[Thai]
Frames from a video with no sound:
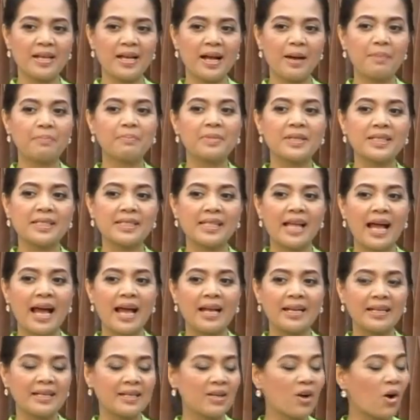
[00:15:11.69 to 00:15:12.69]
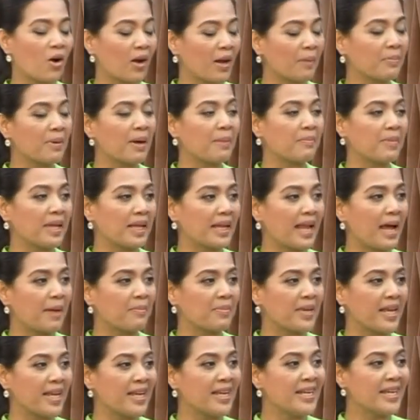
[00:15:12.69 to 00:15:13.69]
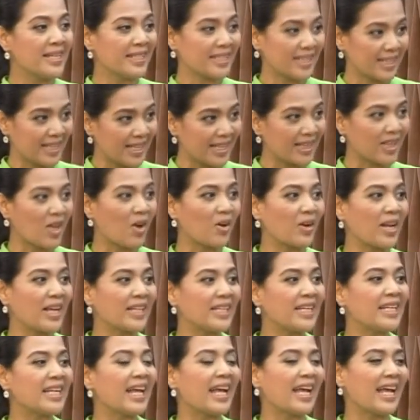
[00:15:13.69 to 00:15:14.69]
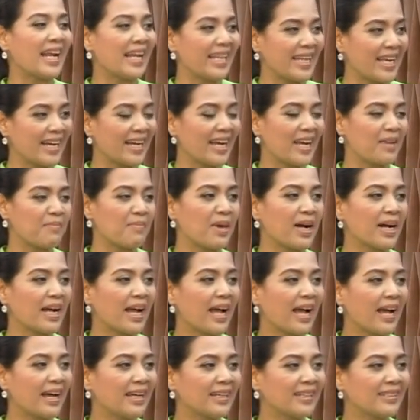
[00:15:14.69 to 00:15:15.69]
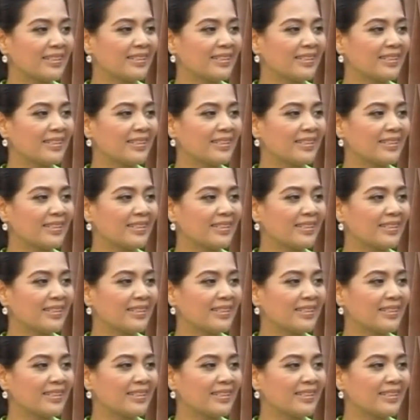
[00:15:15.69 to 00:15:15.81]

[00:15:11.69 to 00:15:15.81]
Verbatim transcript: คำปรึกษาหรือขอรับคำแนะนำเนี่ยจะติดต่อได้ที่ไหนอะไรยังไงบ้างคะ